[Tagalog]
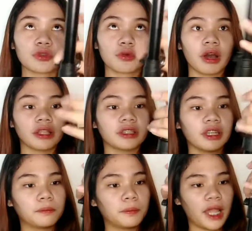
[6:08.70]
is
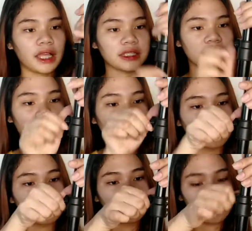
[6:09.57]
200 plus
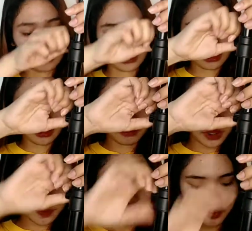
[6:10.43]
yan.
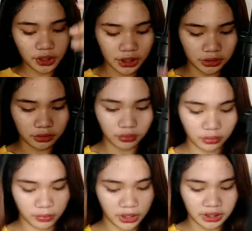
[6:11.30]
Mas mura na
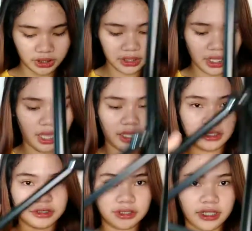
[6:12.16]
to. Maganda.
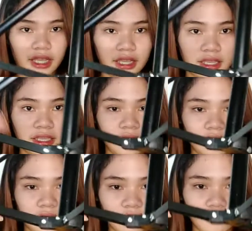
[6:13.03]
Ayun siya.
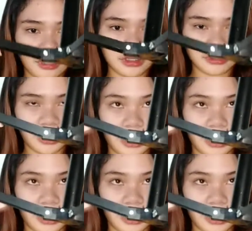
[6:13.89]
Siguro ganito